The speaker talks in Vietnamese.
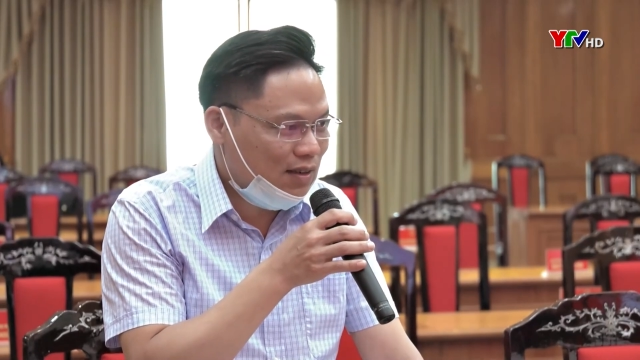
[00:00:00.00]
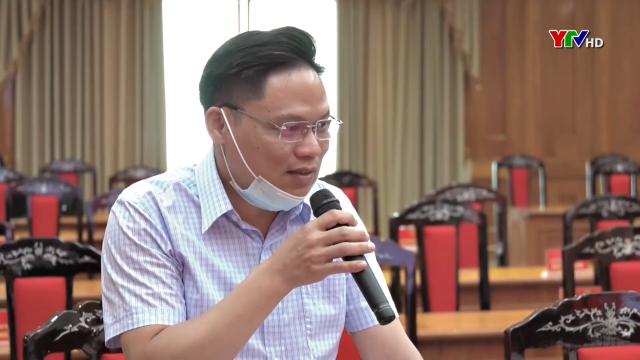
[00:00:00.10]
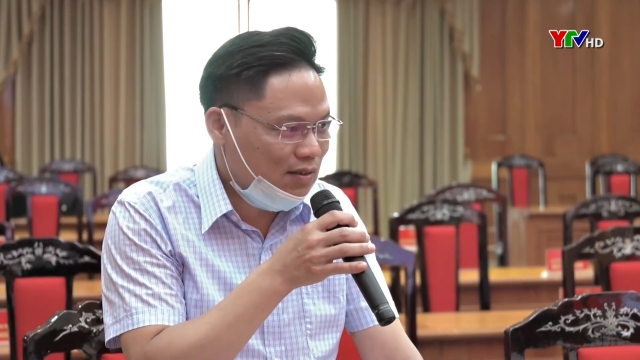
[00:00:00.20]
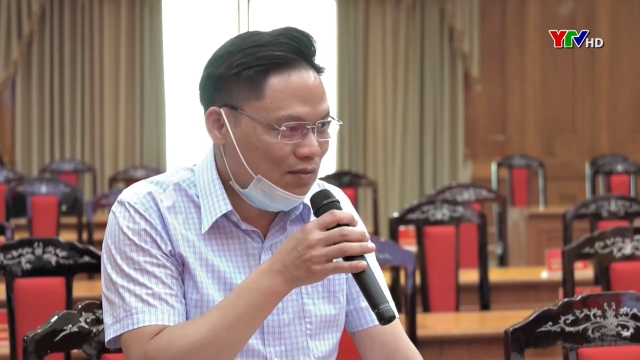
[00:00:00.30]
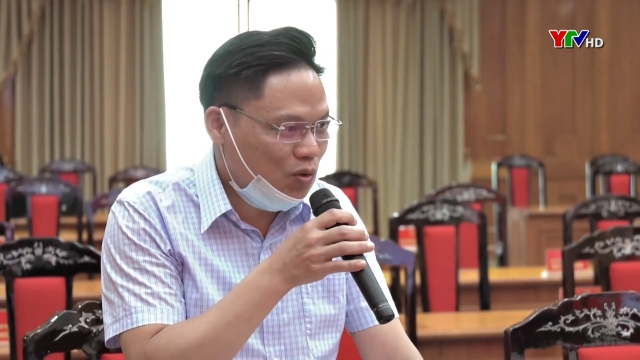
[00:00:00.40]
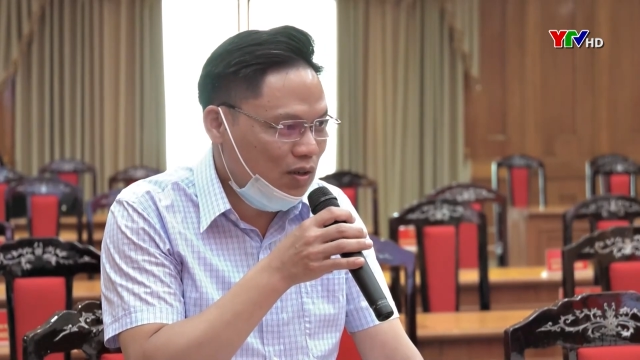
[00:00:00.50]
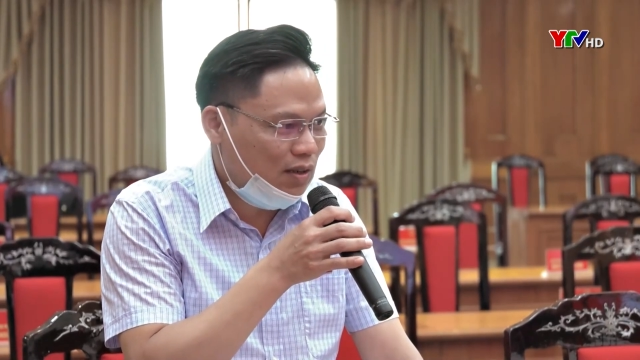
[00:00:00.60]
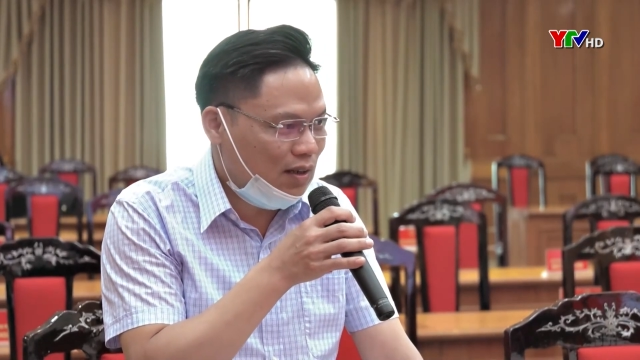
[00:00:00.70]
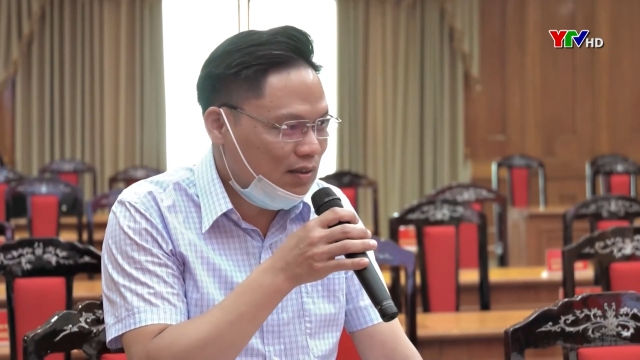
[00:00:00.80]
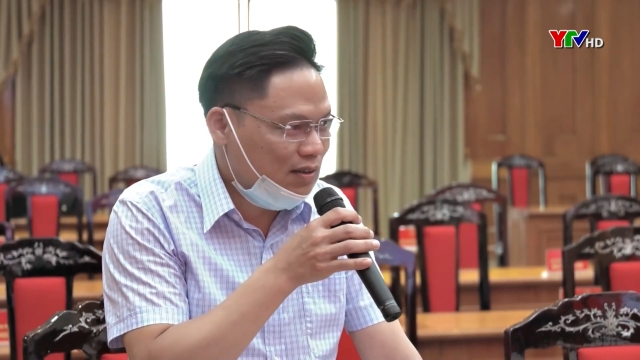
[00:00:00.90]
cái vốn
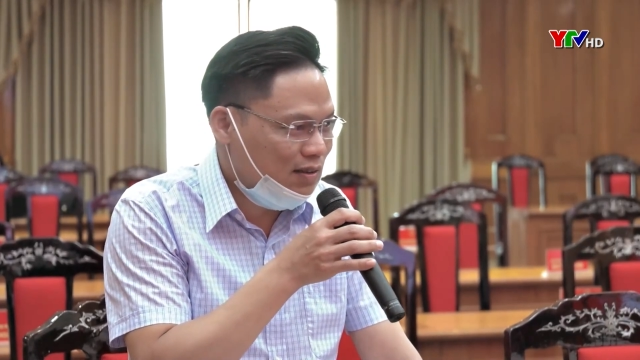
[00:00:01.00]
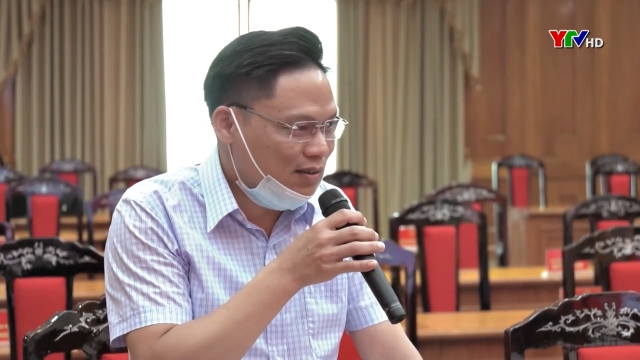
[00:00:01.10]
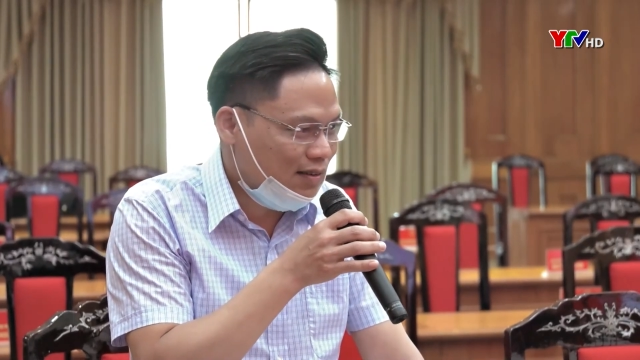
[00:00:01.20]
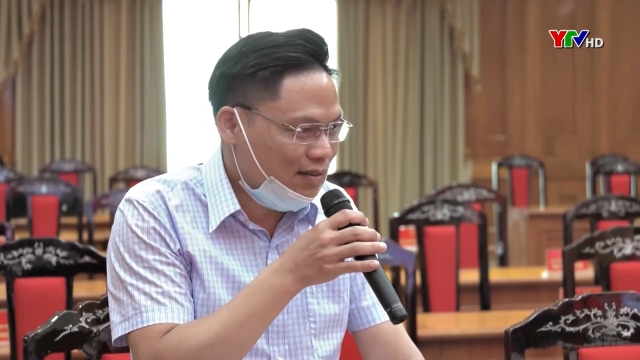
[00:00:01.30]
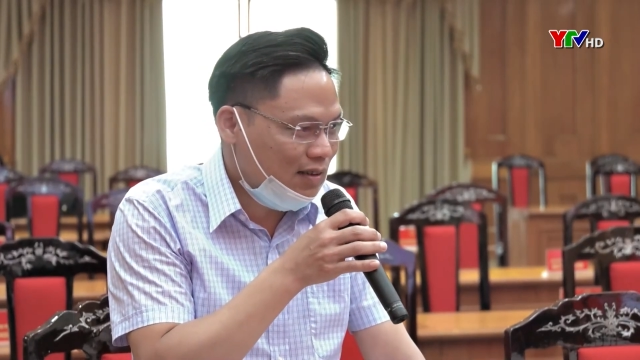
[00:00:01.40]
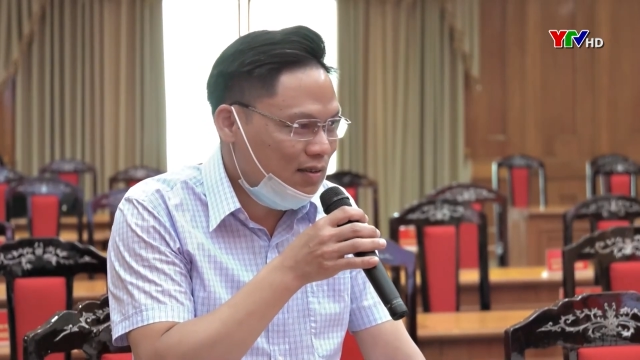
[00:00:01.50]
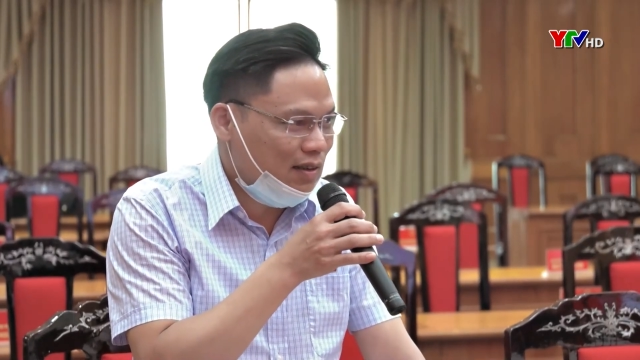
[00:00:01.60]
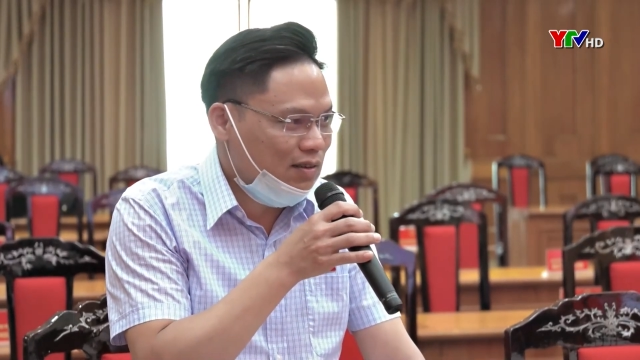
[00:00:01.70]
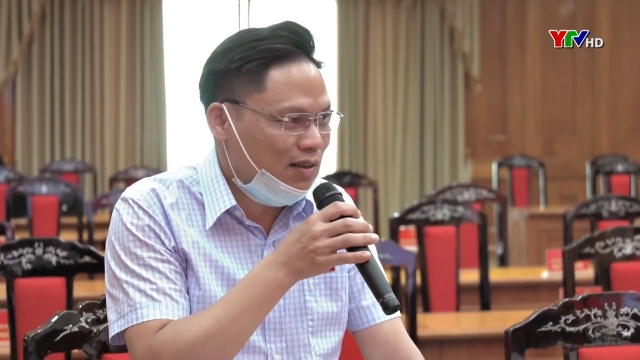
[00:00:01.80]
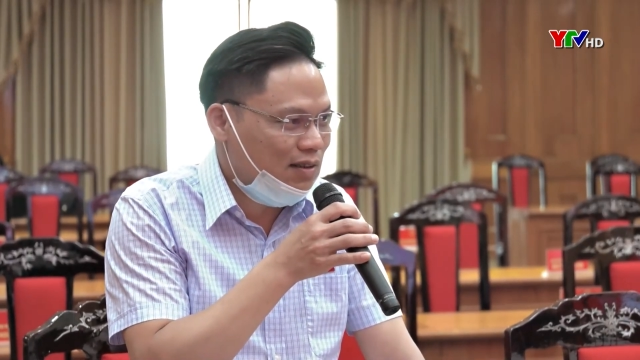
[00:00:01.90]
thưởng thì đã thực
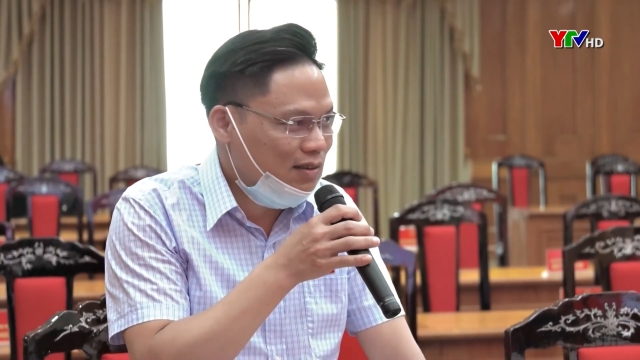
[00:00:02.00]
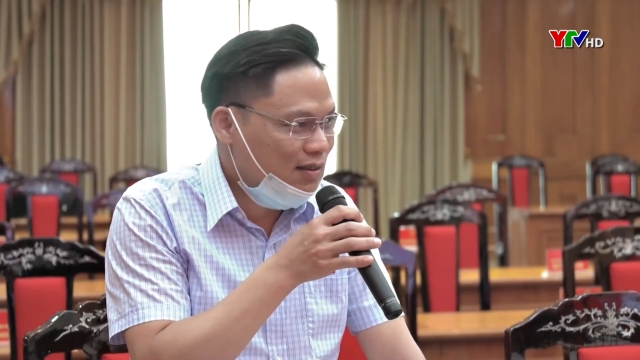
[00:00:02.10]
hiện được